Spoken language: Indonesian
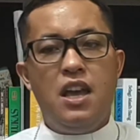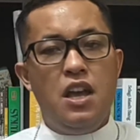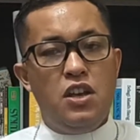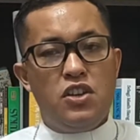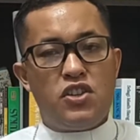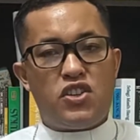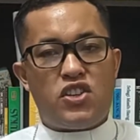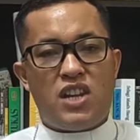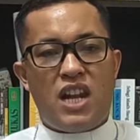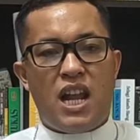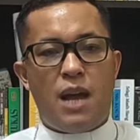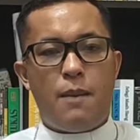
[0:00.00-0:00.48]

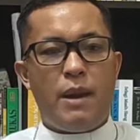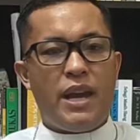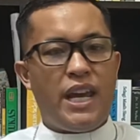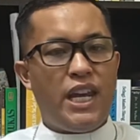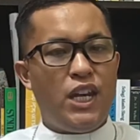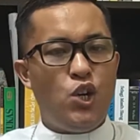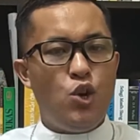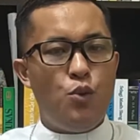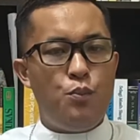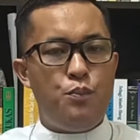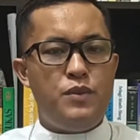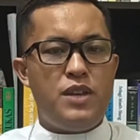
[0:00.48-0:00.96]
Selama
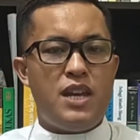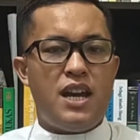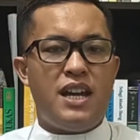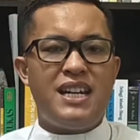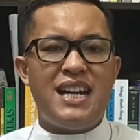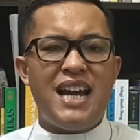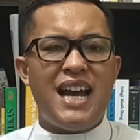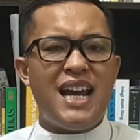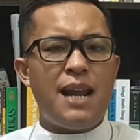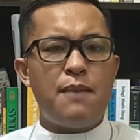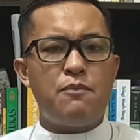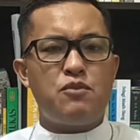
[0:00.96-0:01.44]
hidupnya,
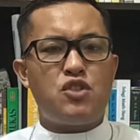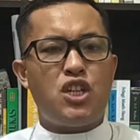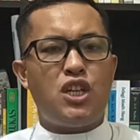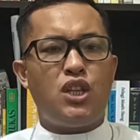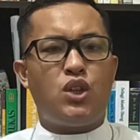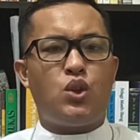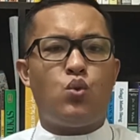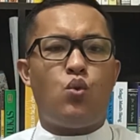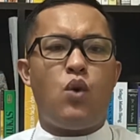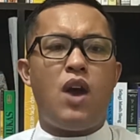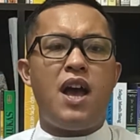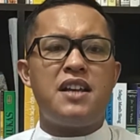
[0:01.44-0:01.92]
dalam
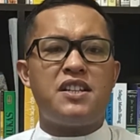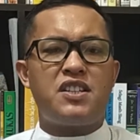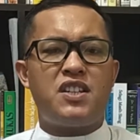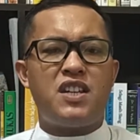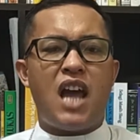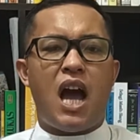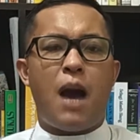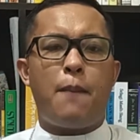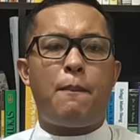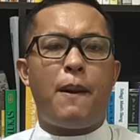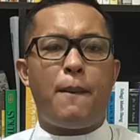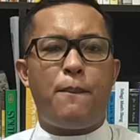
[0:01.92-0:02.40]
situasi
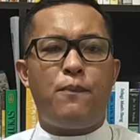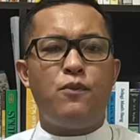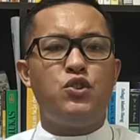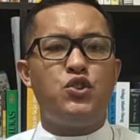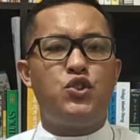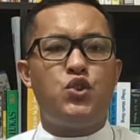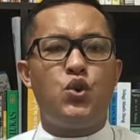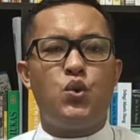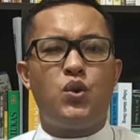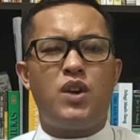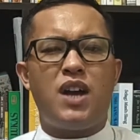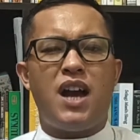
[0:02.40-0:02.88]
apapun
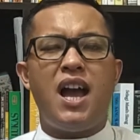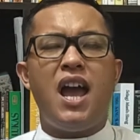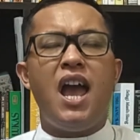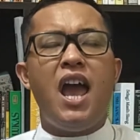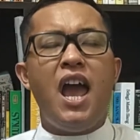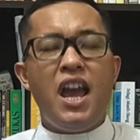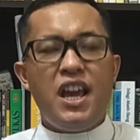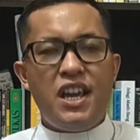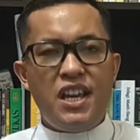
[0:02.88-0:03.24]
juga,